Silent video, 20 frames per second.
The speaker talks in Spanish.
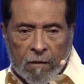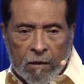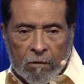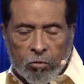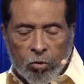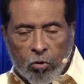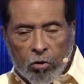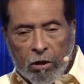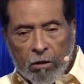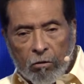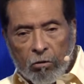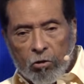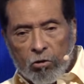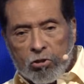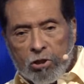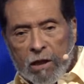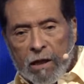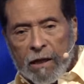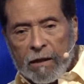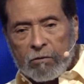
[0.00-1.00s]
Tú
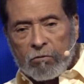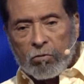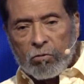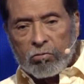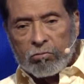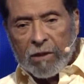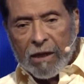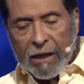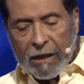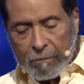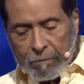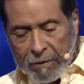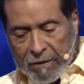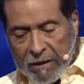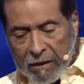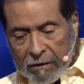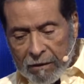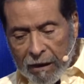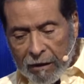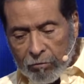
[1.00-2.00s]
reconoces esto, estás
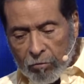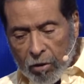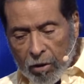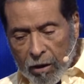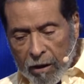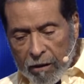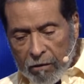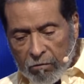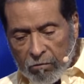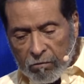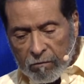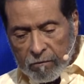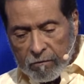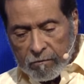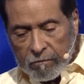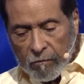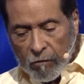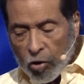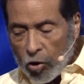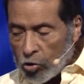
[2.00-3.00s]
representando el reino,
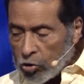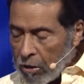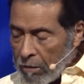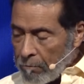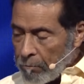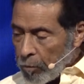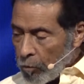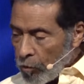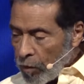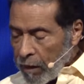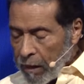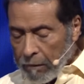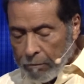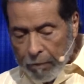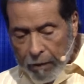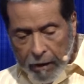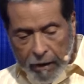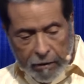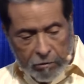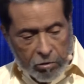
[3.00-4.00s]
Dios te empodera
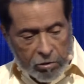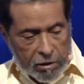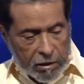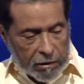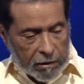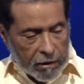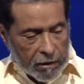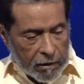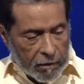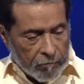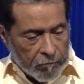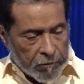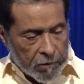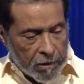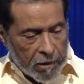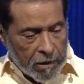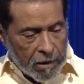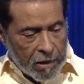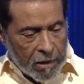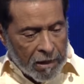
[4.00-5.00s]
para esto, etc.
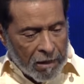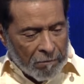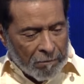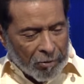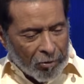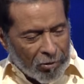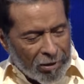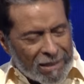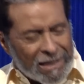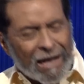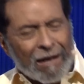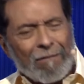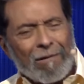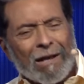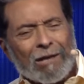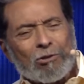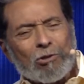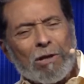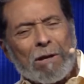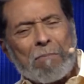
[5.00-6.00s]
Pero dice la Biblia
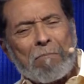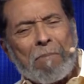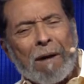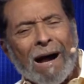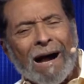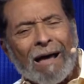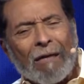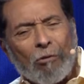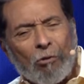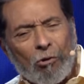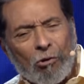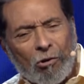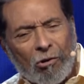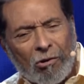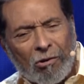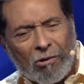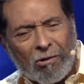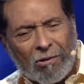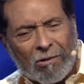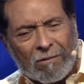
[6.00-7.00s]
que soy
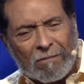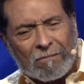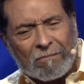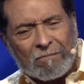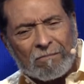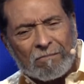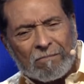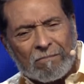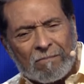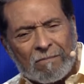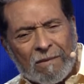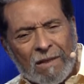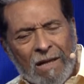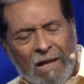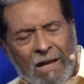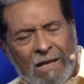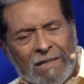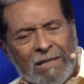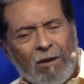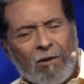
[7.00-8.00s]
embajador.
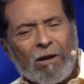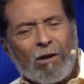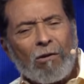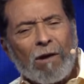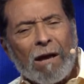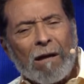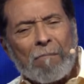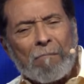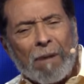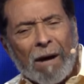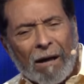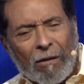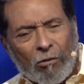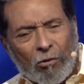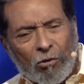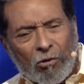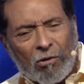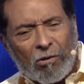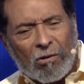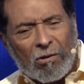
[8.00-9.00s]
¿Sabes lo que es un
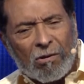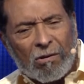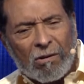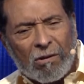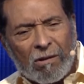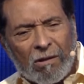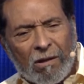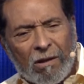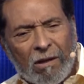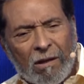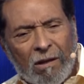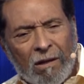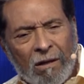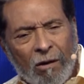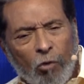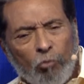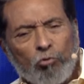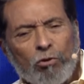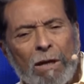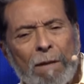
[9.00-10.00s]
embajador?
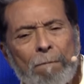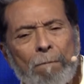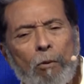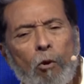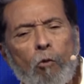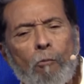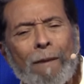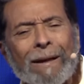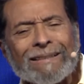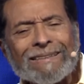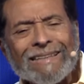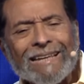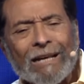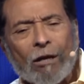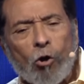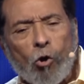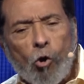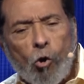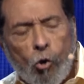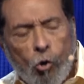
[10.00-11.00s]
Un
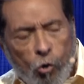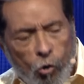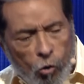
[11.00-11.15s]
diplomático.